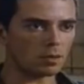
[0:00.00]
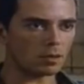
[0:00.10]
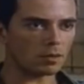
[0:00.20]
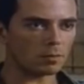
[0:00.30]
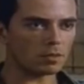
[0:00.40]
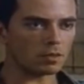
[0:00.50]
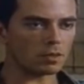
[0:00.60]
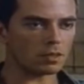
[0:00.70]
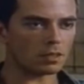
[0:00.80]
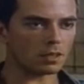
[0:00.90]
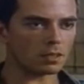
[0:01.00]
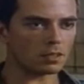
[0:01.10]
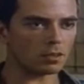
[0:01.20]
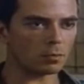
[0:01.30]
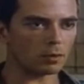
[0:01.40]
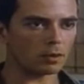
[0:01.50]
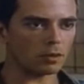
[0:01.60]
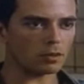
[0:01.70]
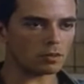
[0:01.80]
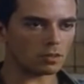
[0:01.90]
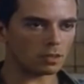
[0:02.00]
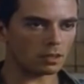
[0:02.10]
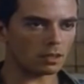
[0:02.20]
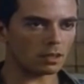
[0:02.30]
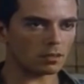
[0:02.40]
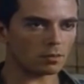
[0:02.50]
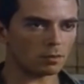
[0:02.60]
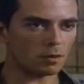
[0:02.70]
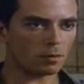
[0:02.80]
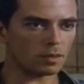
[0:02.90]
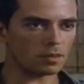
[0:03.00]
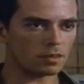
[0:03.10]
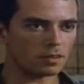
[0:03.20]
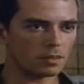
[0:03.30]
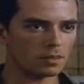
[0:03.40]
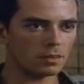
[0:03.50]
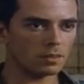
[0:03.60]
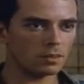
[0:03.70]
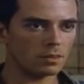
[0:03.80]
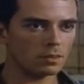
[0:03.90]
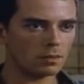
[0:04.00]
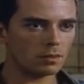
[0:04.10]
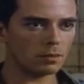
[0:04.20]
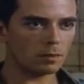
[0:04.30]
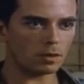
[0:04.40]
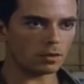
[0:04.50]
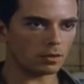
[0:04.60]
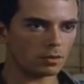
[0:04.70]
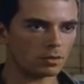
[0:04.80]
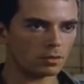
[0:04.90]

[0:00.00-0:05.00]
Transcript: e tuviera bajo mis órdenes exércitos poderosos, entenderia sua preocupação. Mas não.